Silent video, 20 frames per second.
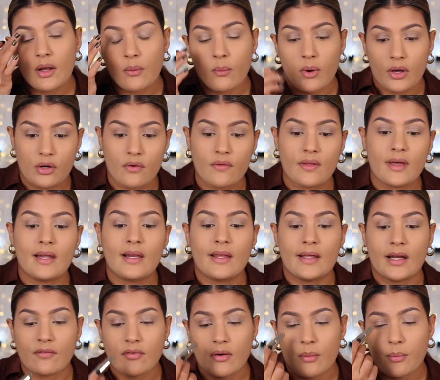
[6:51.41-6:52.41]
El cuadro de él
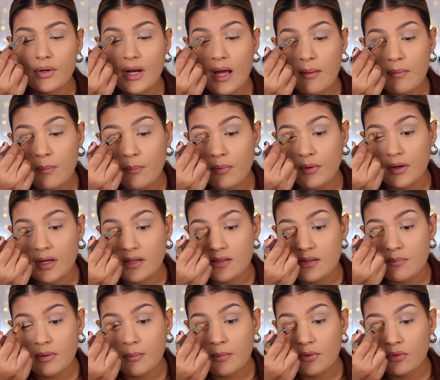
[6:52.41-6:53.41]
era favorable porque era
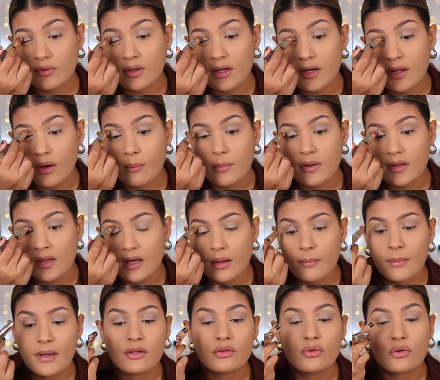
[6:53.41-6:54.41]
simplemente una alergia a un
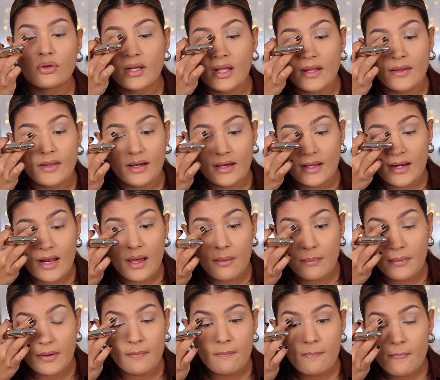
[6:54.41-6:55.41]
medicamento, nada
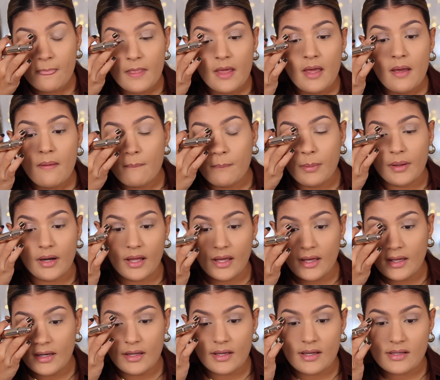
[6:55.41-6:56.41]
grave para
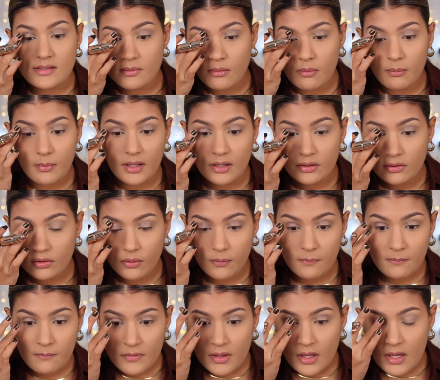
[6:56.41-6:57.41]
él en ese
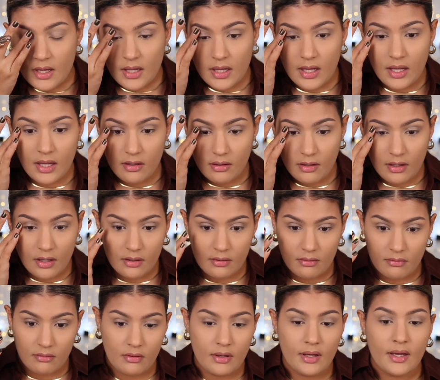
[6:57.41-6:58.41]
momento. Y
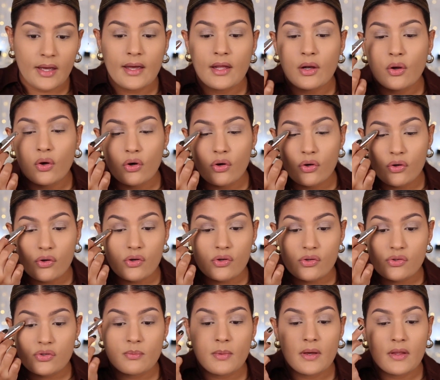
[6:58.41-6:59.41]
eh,
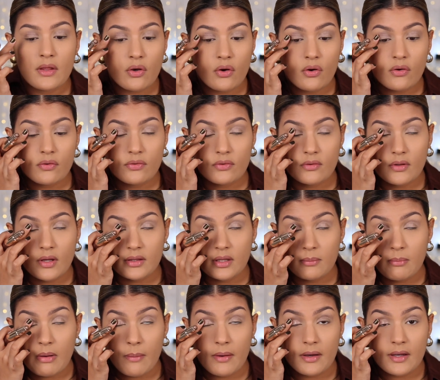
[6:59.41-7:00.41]
los médicos
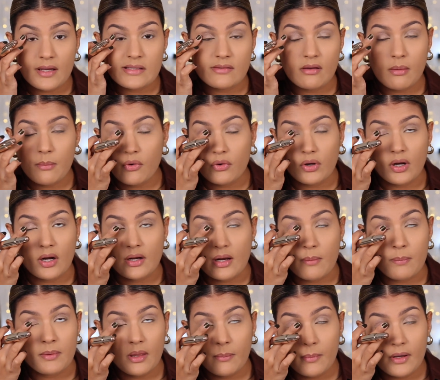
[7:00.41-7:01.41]
estimaban que se iba a mejorar
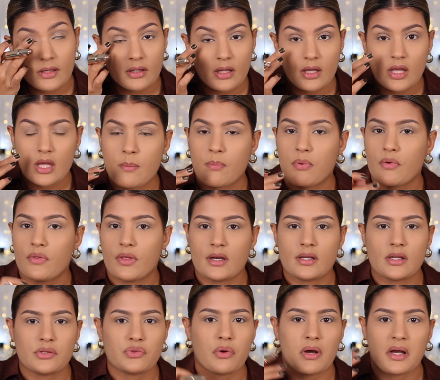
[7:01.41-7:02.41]
rápidamente podía
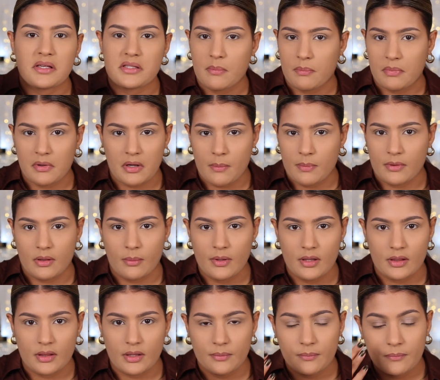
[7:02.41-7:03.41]
irse a su casa
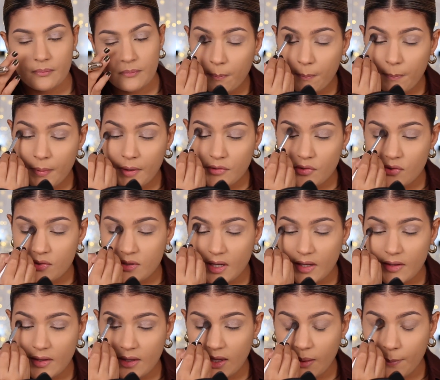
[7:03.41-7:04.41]
rápidamente. Pero
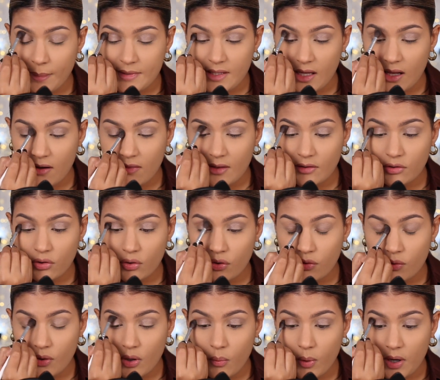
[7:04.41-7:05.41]
sucede que a pesar de
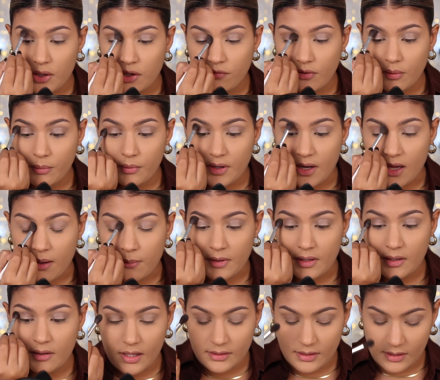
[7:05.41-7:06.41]
todo el cuadro
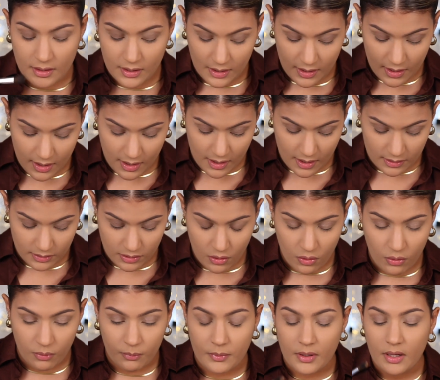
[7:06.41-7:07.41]
favorable que tenía este
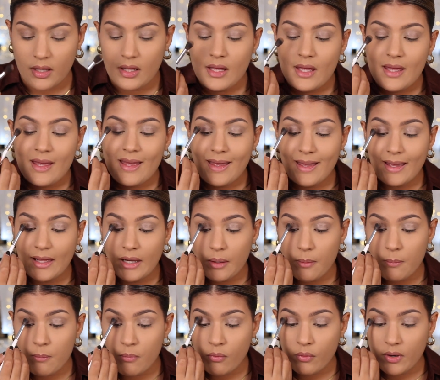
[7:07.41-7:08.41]
hombre, él
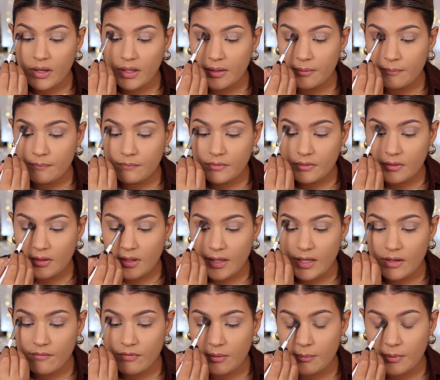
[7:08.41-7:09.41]
muere.
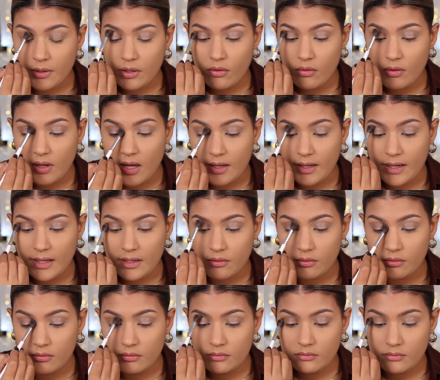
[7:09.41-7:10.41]
El enfermero a
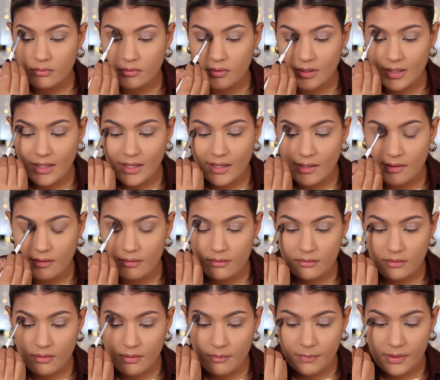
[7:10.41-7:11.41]
cargo de él
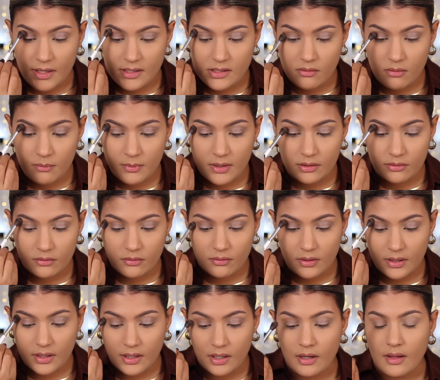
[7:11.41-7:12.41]
para ese momento
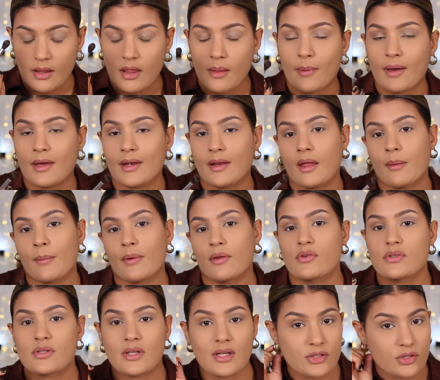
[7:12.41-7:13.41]
era nada más y nada
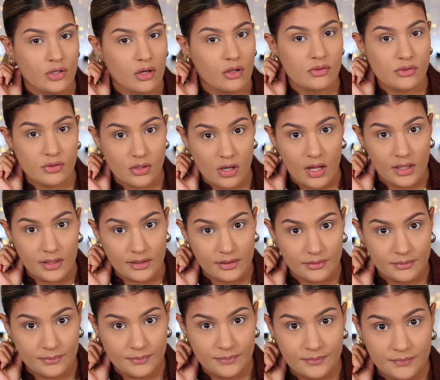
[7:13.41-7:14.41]
menos que Charles
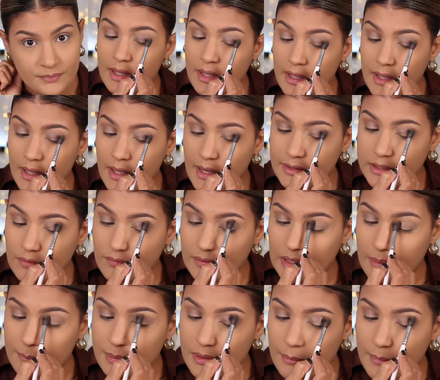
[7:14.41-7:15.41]
Collin. Y esta fue
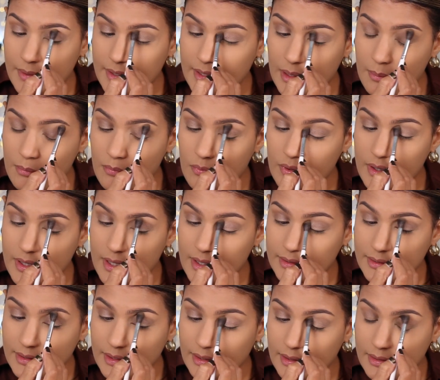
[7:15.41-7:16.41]
la primera
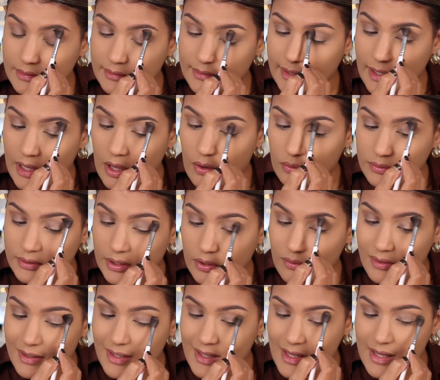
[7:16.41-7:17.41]
muerte de la que
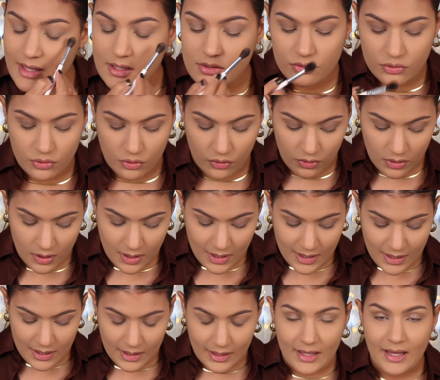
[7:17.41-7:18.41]
encontraron registro
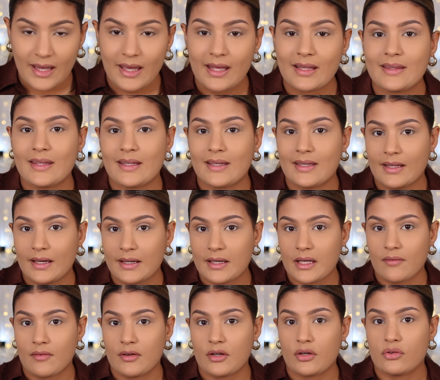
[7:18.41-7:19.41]
que tenía
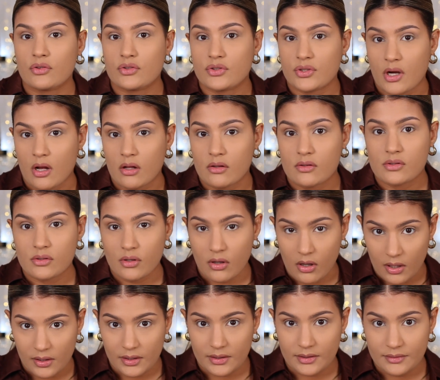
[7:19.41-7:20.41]
que ver con Charles
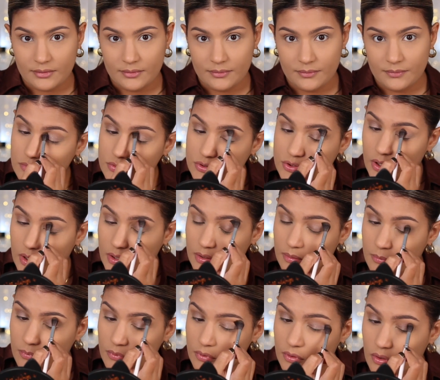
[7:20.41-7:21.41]
Collin.
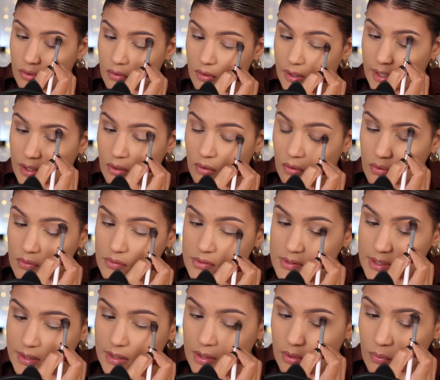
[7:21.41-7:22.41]
John murió el
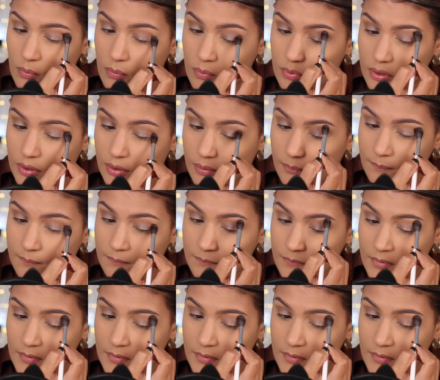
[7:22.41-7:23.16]
11 de junio